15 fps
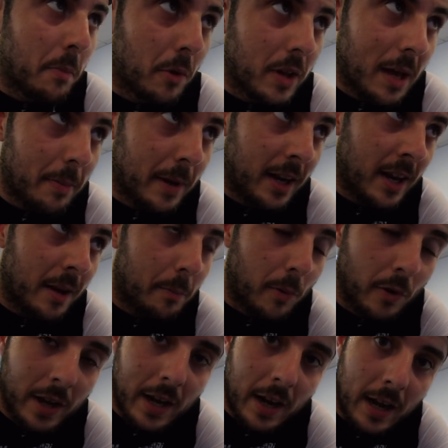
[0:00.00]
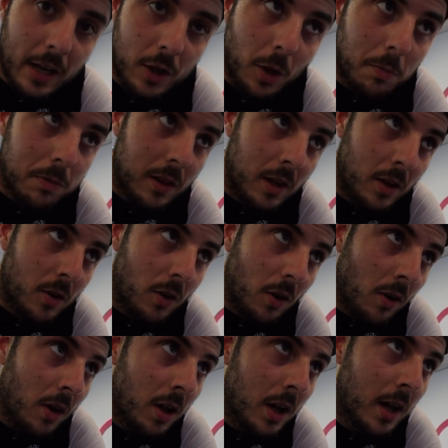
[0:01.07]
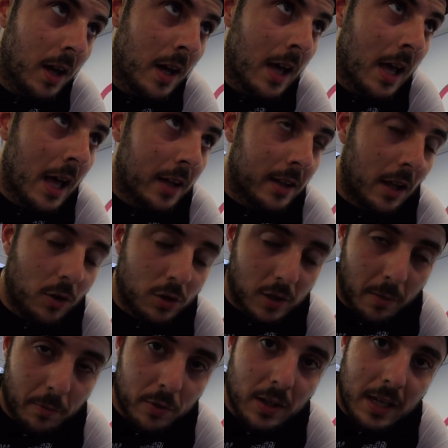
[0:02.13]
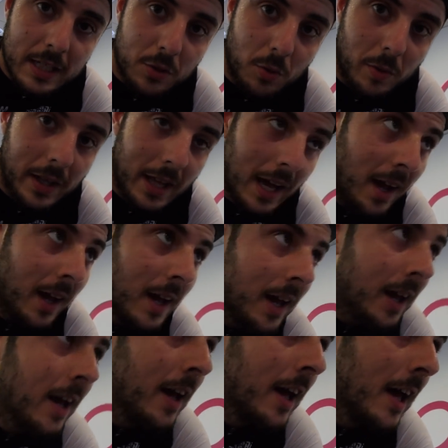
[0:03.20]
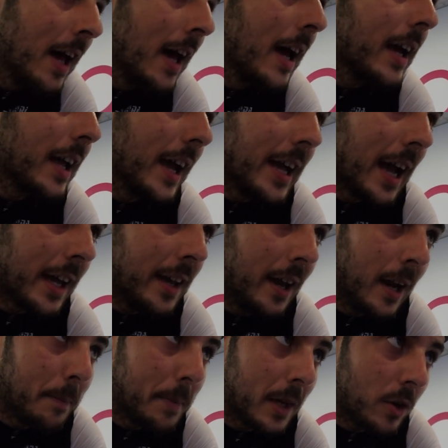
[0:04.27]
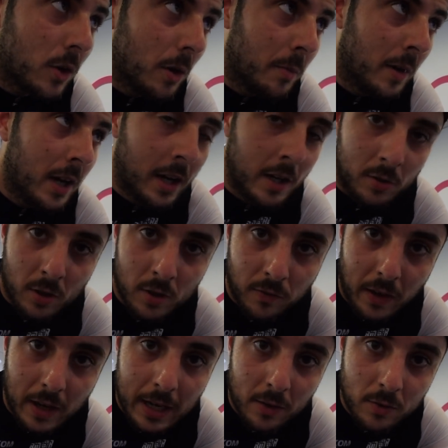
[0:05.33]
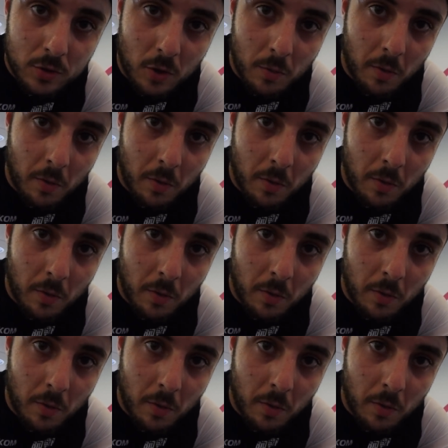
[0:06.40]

me podía poner en el top 5 de los tiempos de la subida que hay aquí, el Epicom. Entonces, fijaros